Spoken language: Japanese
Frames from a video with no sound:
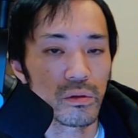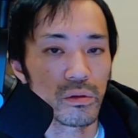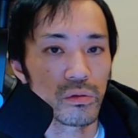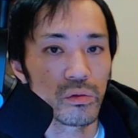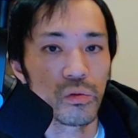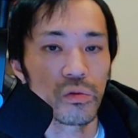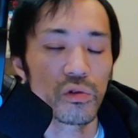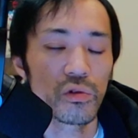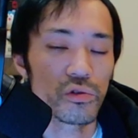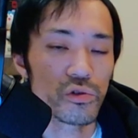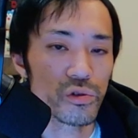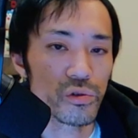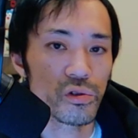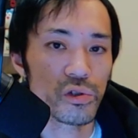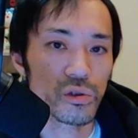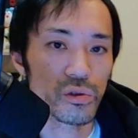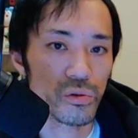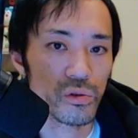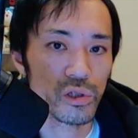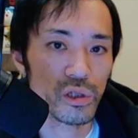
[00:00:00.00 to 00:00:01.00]
どういう抽
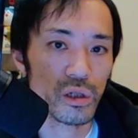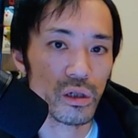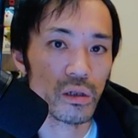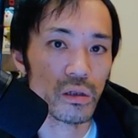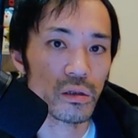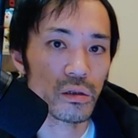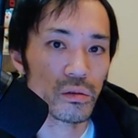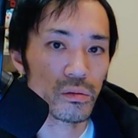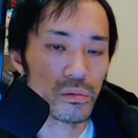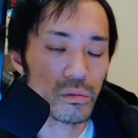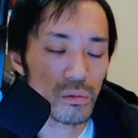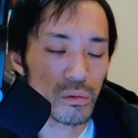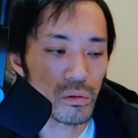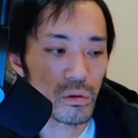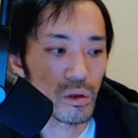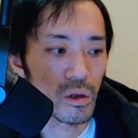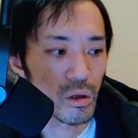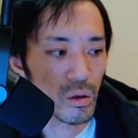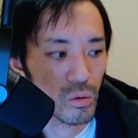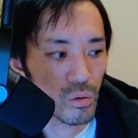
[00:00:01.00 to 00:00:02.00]
出をしたかっていうと
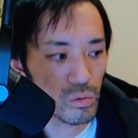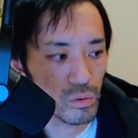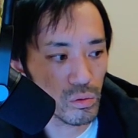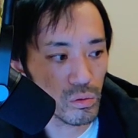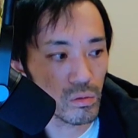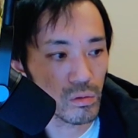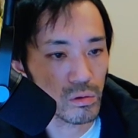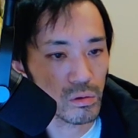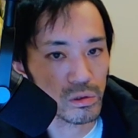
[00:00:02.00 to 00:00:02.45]
この